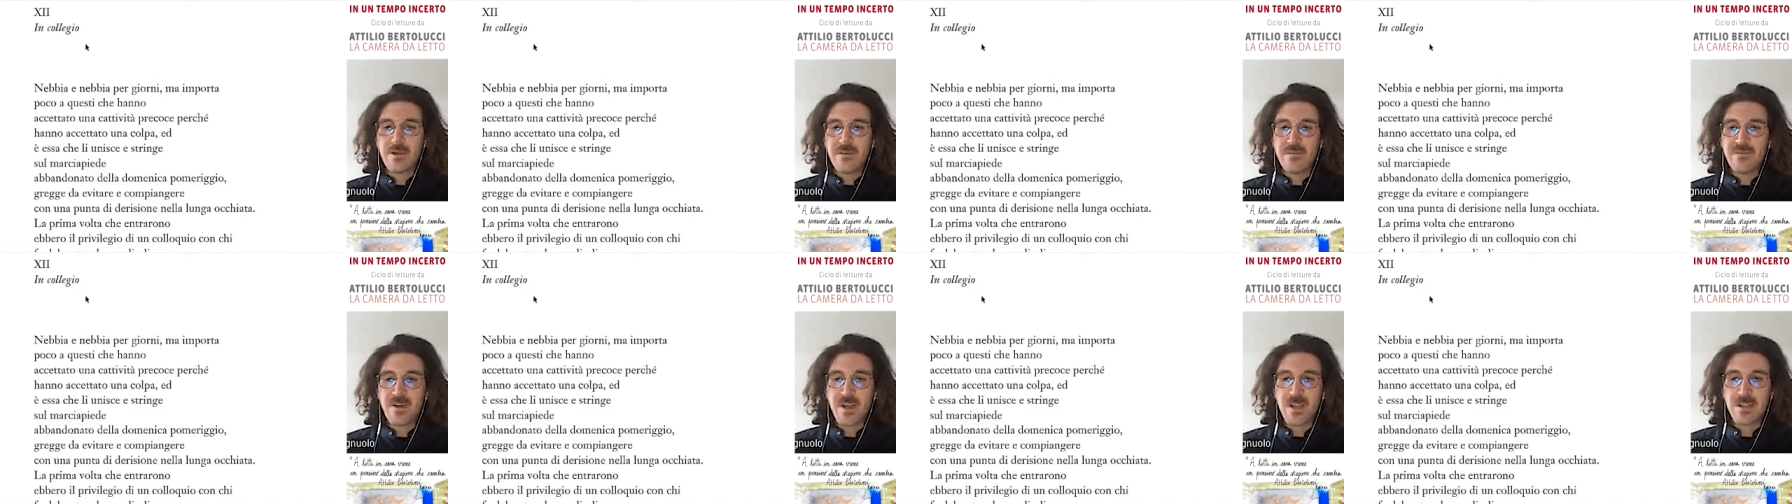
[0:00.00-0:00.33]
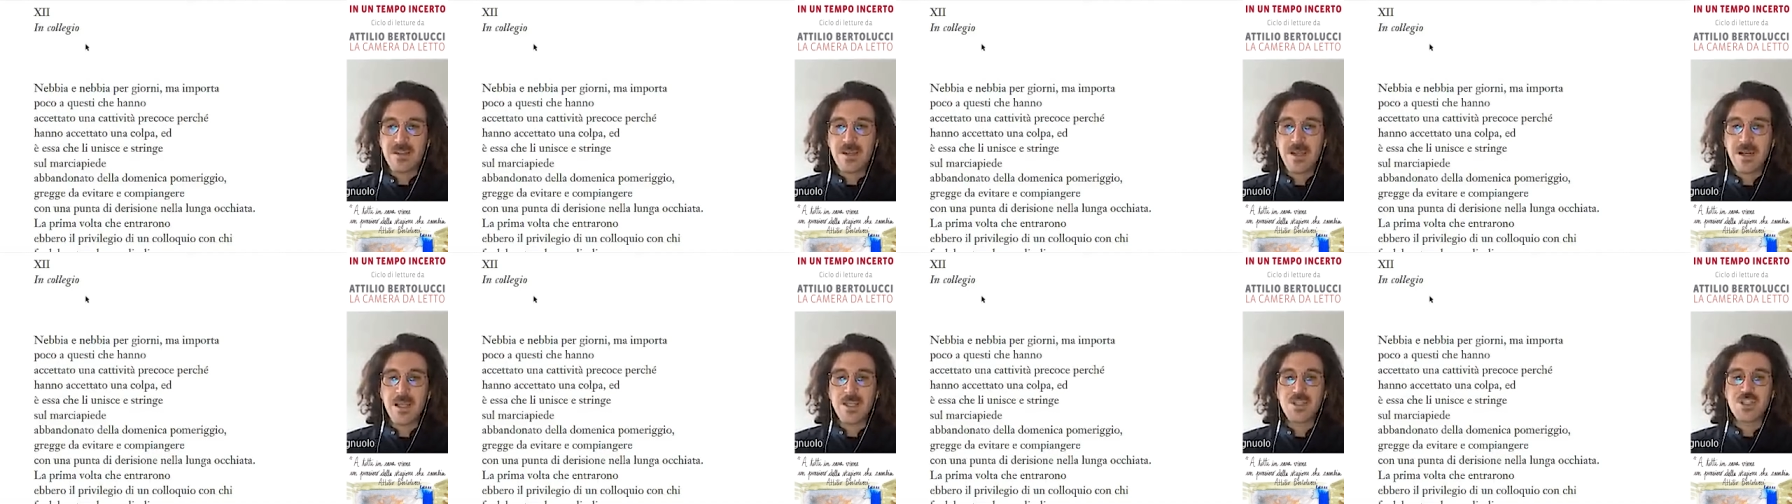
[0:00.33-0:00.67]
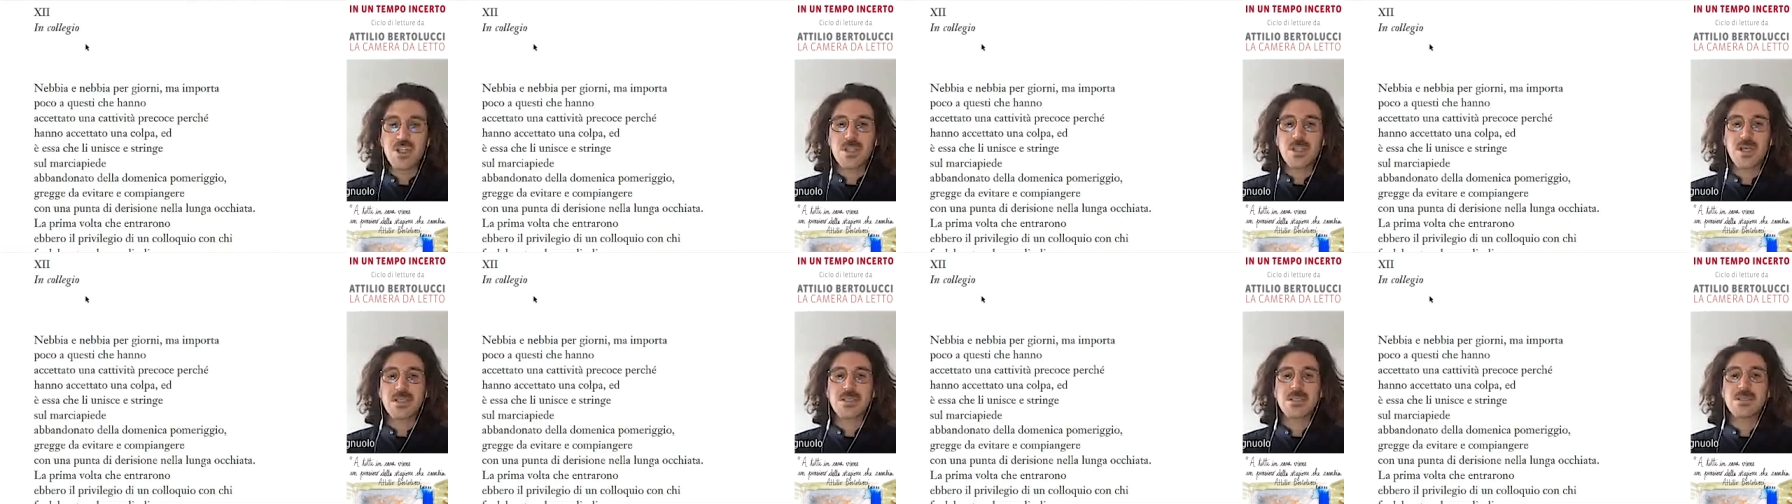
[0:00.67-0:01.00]
infantile
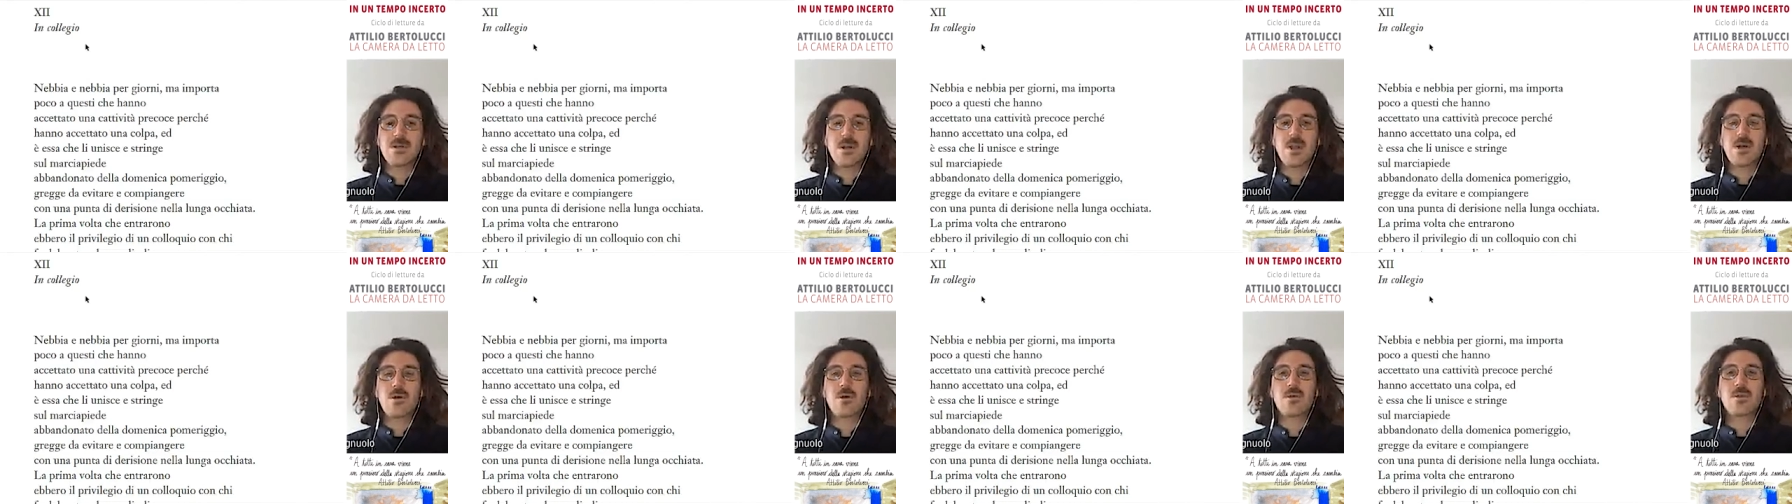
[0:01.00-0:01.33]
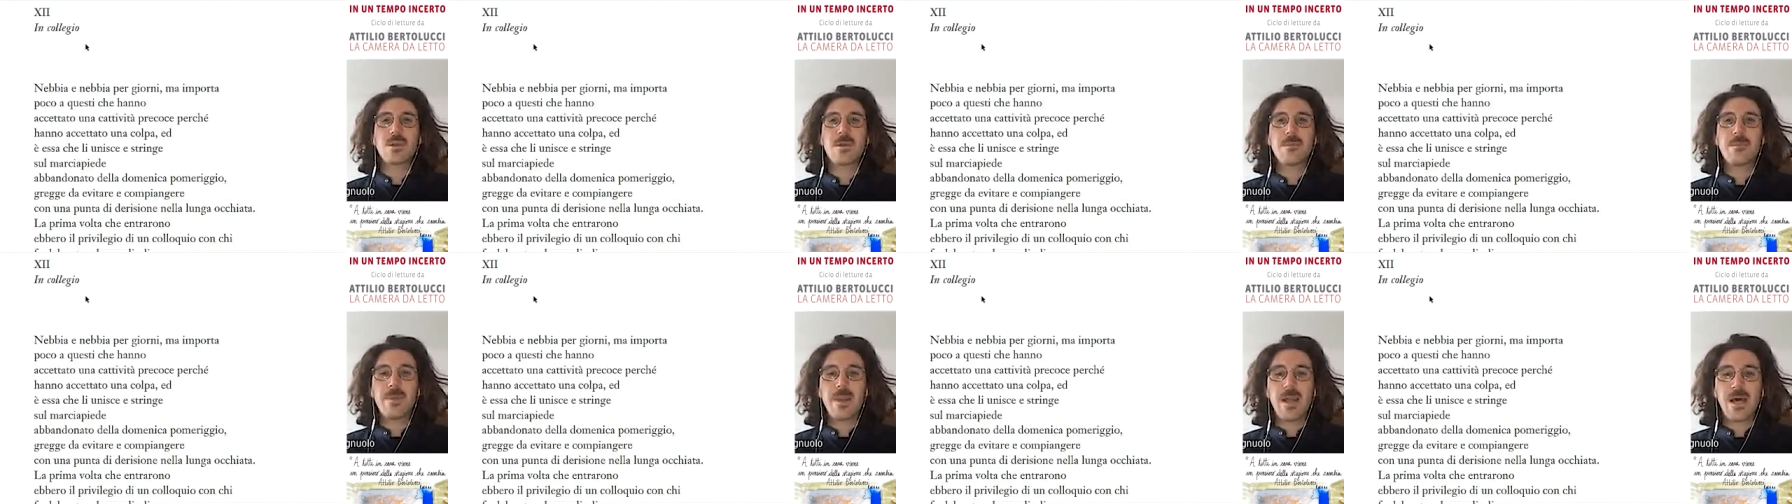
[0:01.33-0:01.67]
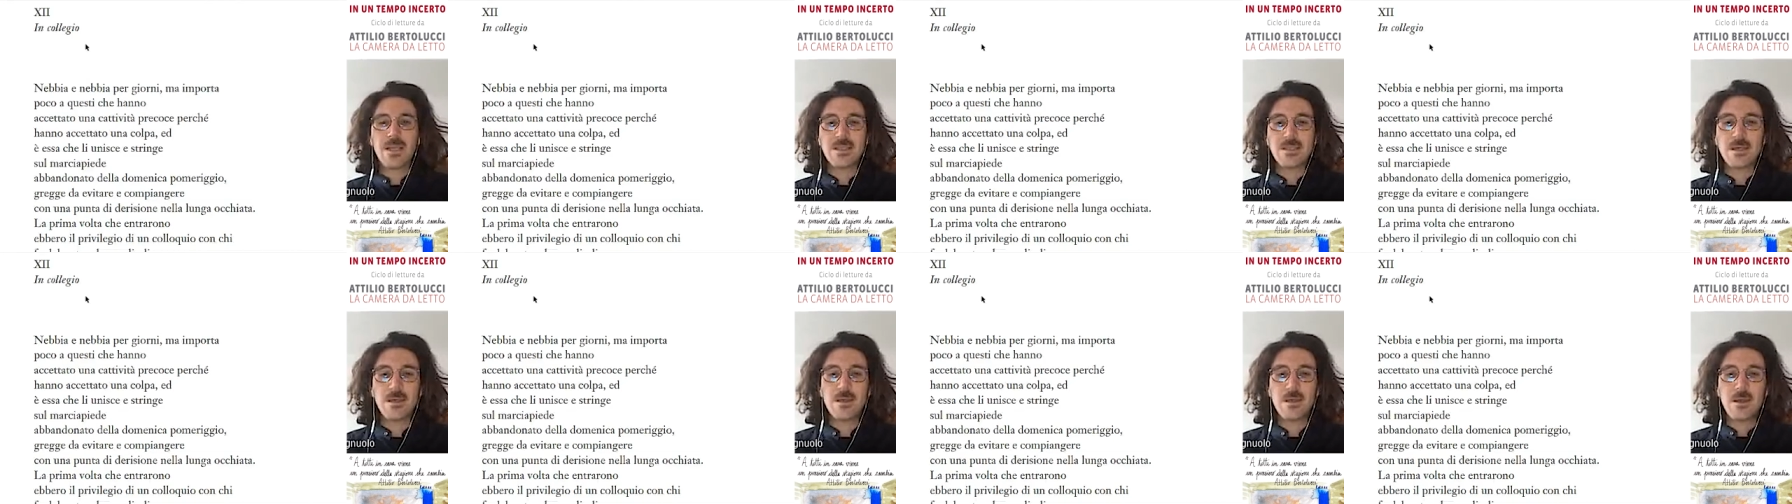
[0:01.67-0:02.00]
eccitazione
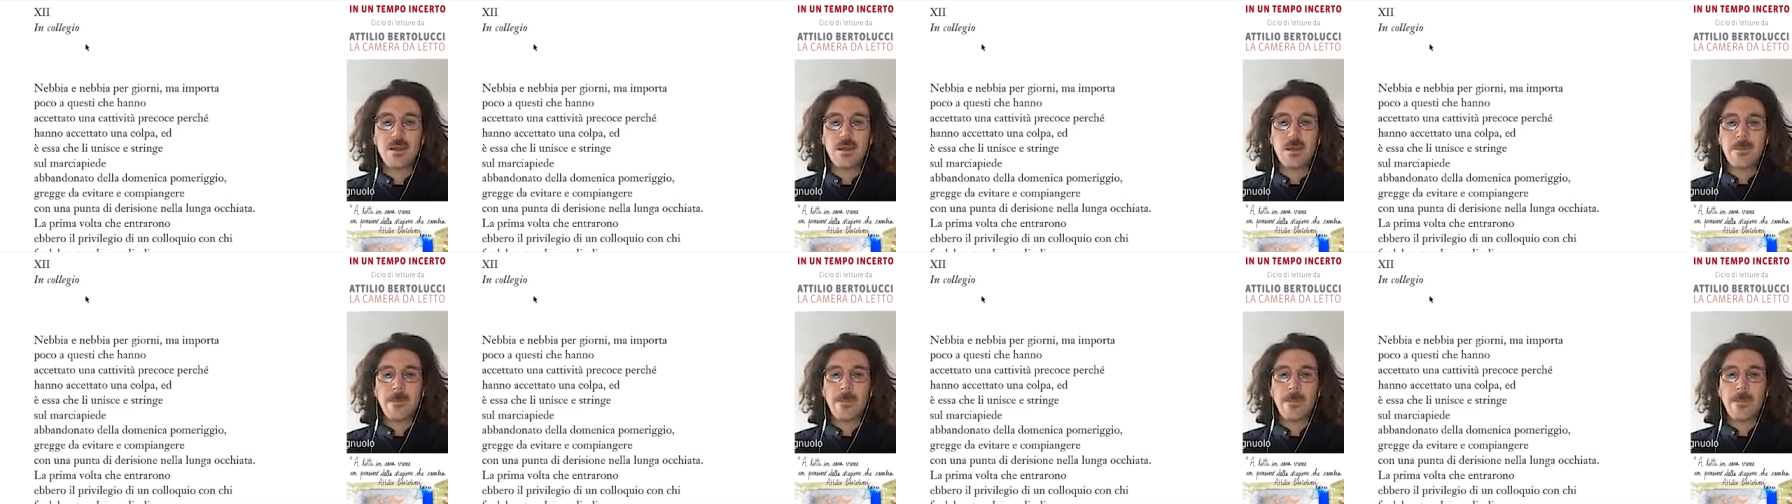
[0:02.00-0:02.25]
contemplati,